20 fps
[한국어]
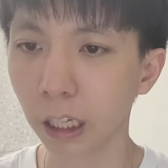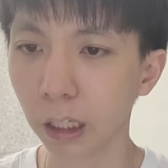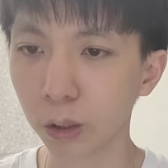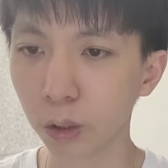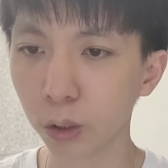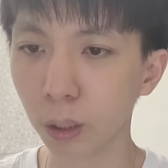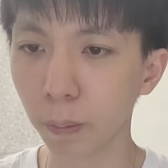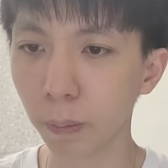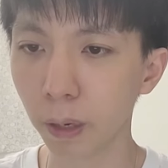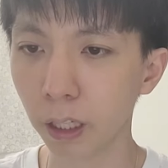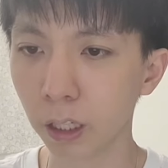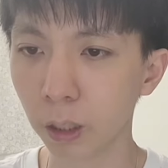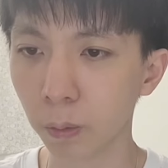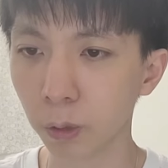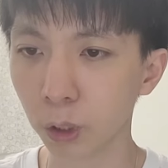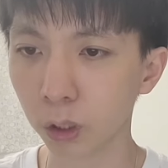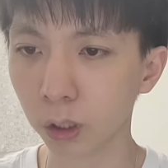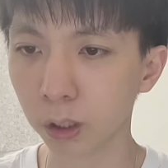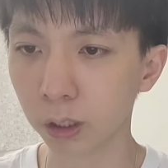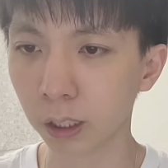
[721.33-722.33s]
예수님의
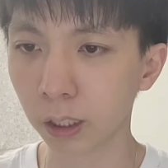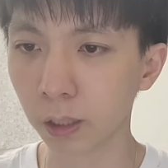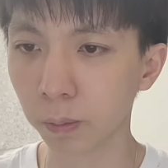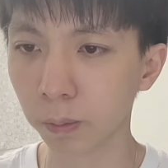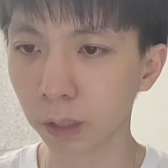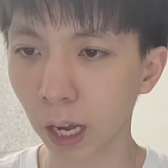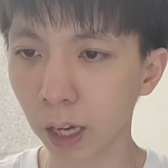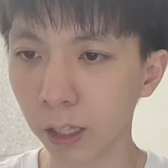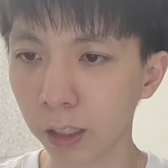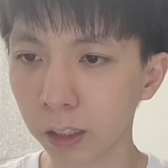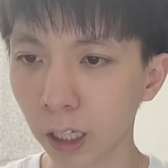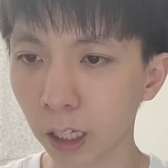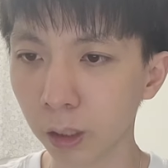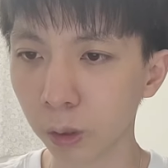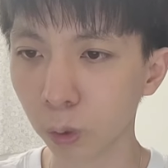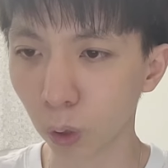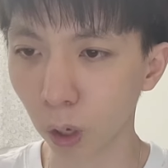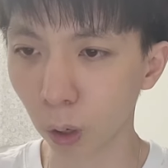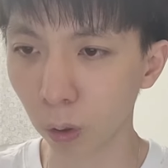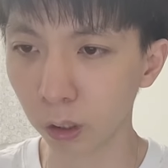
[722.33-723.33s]
이름으로 지금
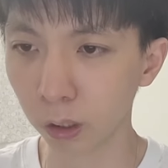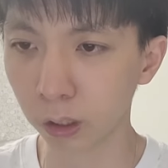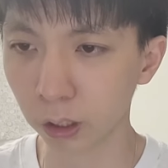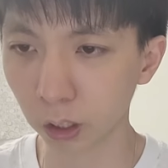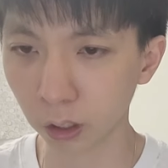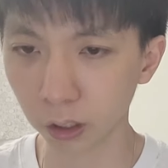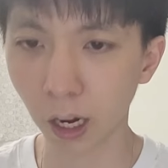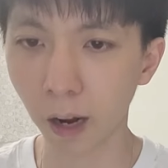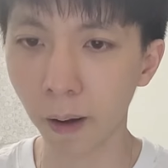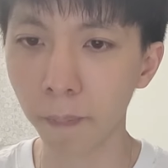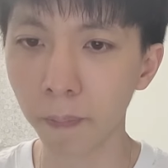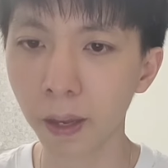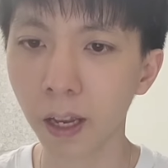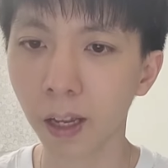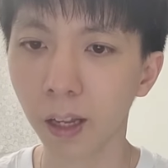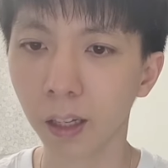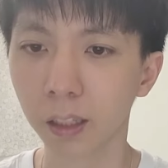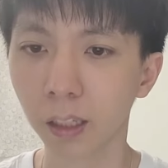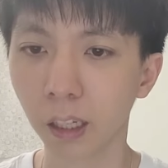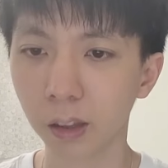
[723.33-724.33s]
당장 돌아올지어다.
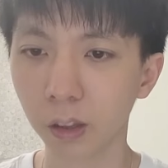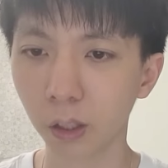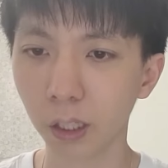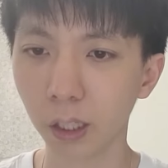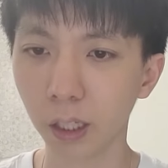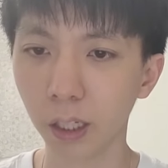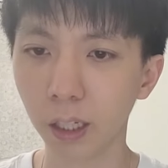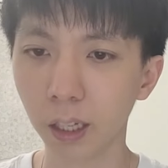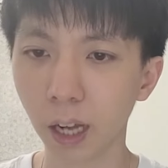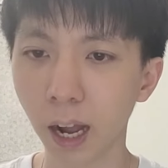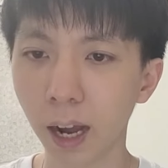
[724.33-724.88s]
그랬더니